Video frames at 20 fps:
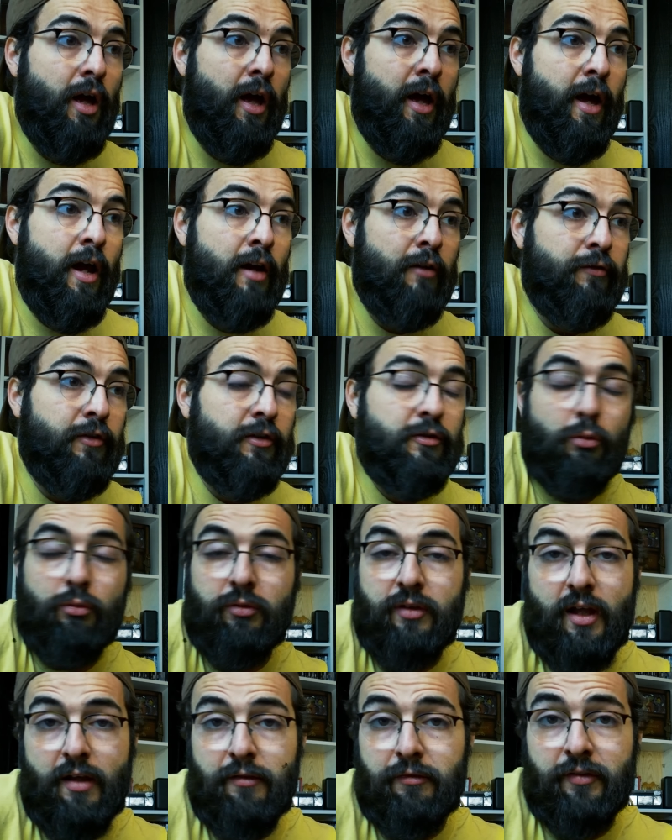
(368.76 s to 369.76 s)
Elle, fait son
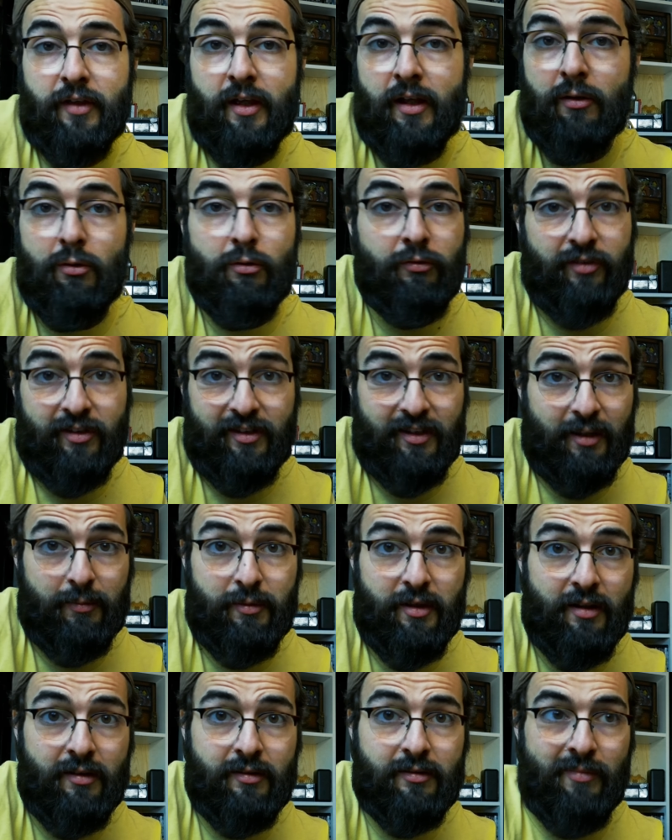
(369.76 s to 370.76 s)
taf, et elle le fait très
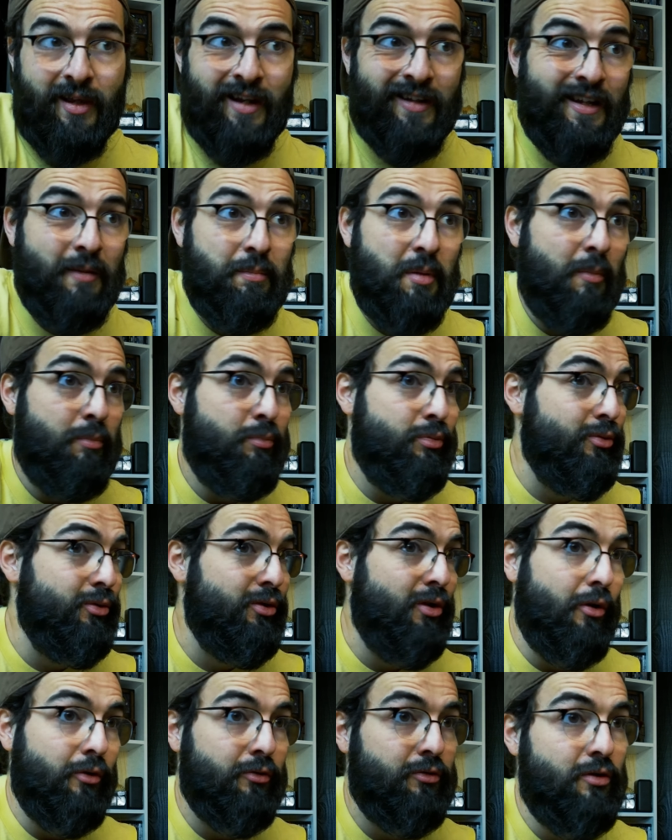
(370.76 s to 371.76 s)
bien, mais elle n'est pas plus
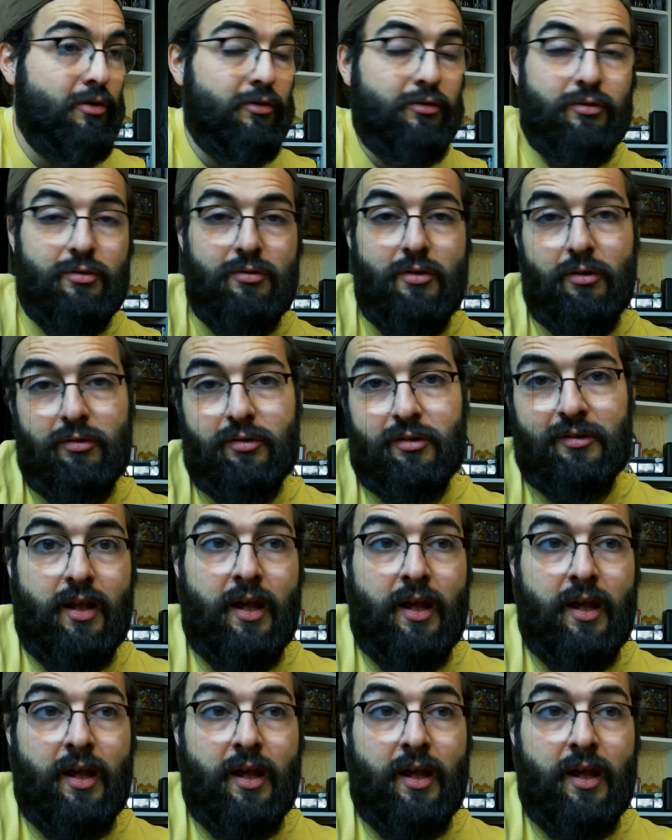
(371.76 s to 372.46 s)
grandiose qu'une autre.